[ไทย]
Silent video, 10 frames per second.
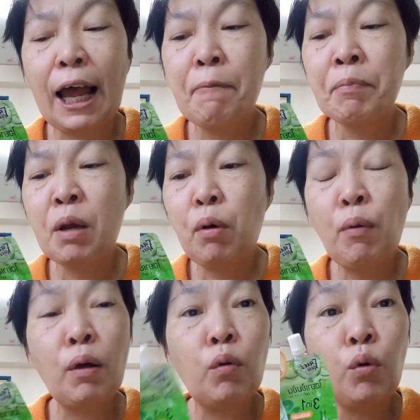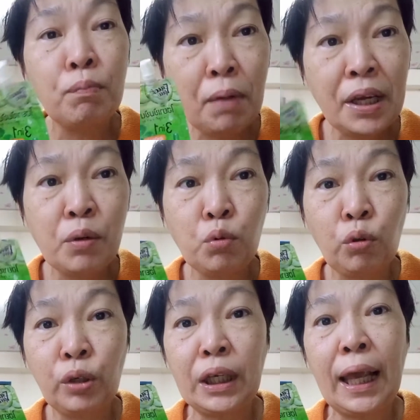คะ เพราะว่าคุณไม่ดูต
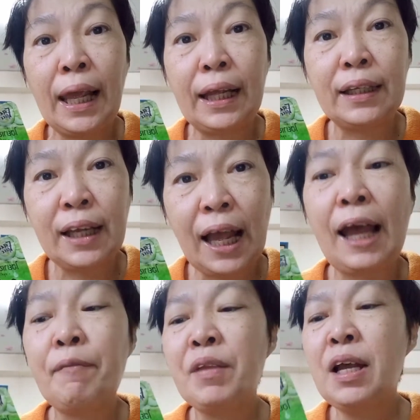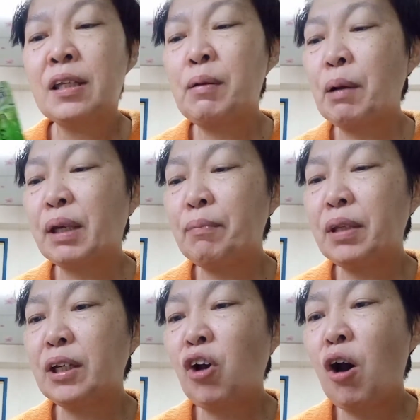รงนี้เองนะคะ สำหรับคลิป
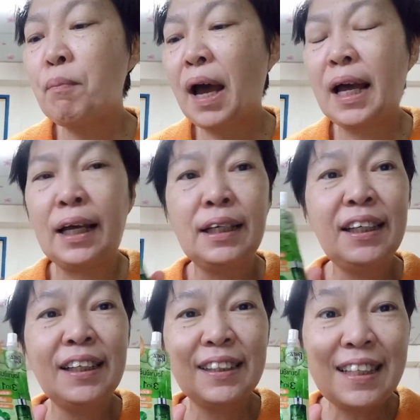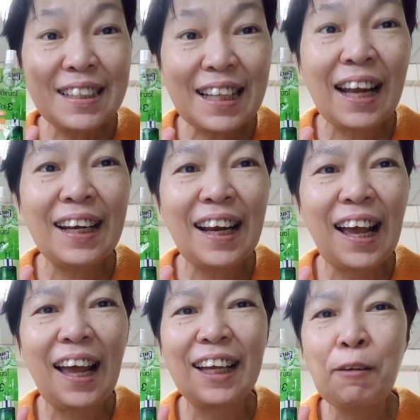นี้ก็มาสั้นๆ
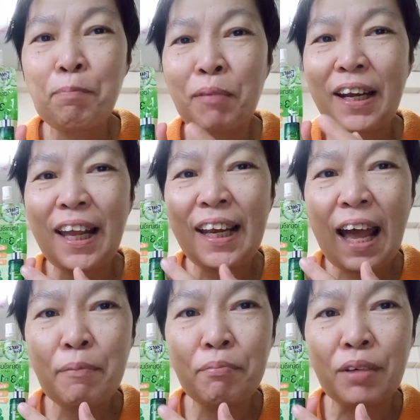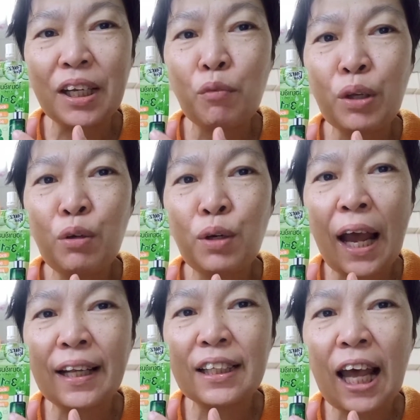นะคะมาแนะนำรีวิว
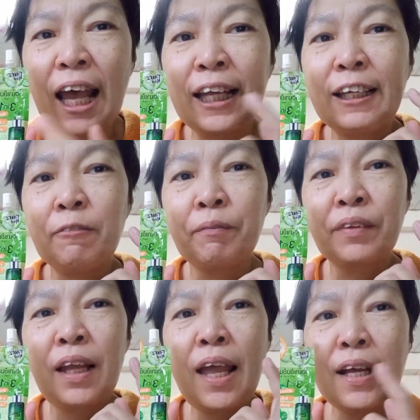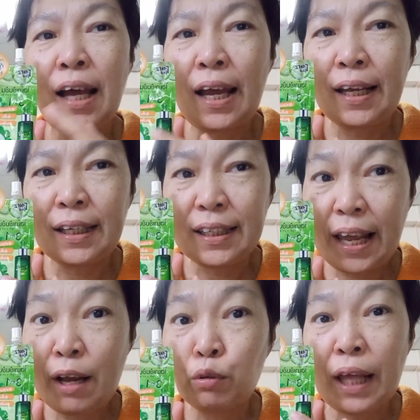การใช้ไอเจ
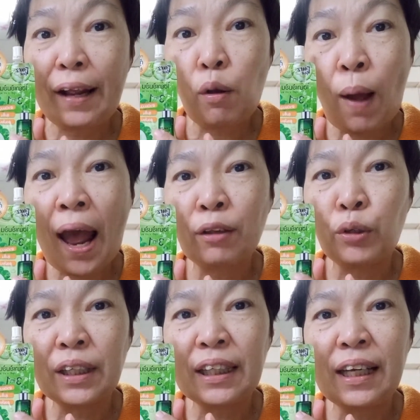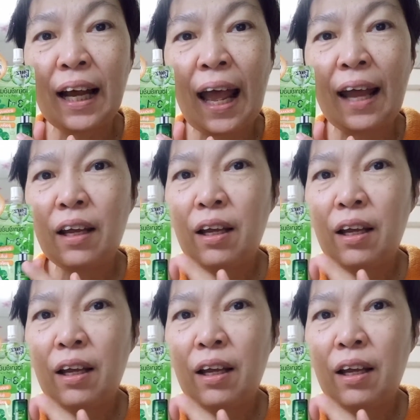ลแตงกวาตัวนี้นะคะ